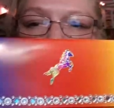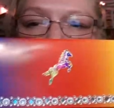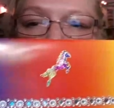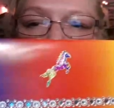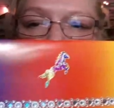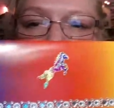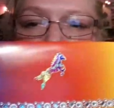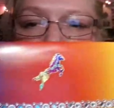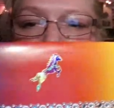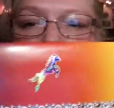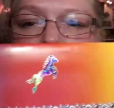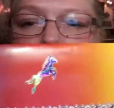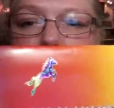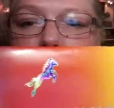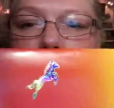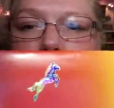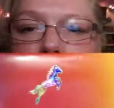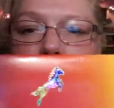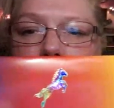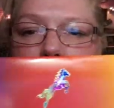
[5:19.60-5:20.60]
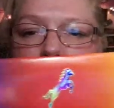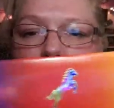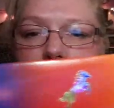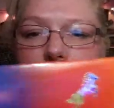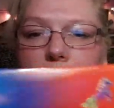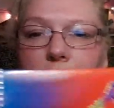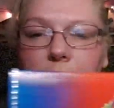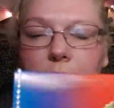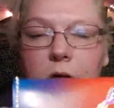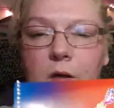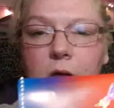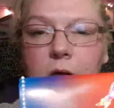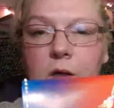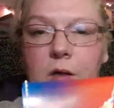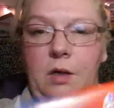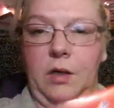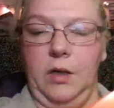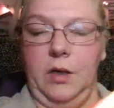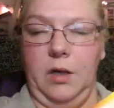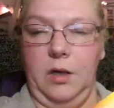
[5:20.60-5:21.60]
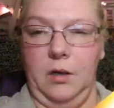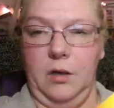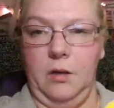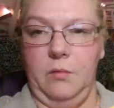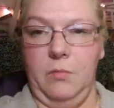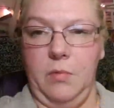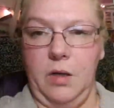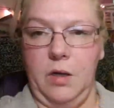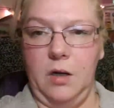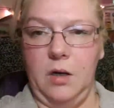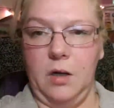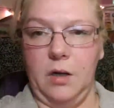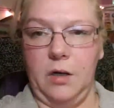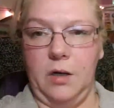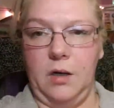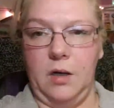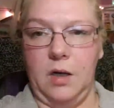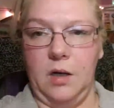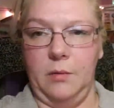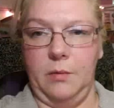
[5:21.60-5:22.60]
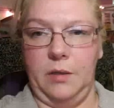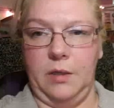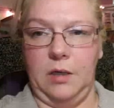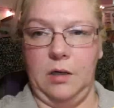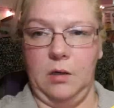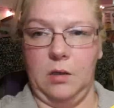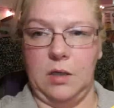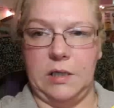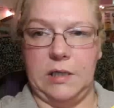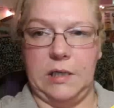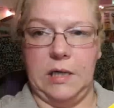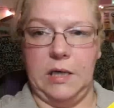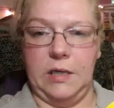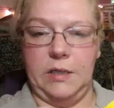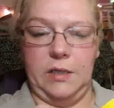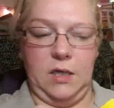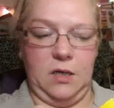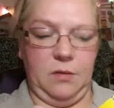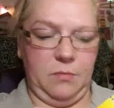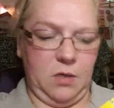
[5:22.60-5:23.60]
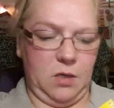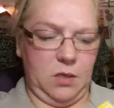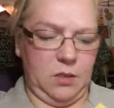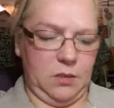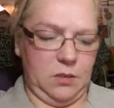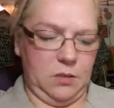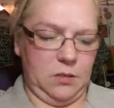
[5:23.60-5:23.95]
halt Regenbogen. Dann im Inneren habe ich genau das gleiche gemacht.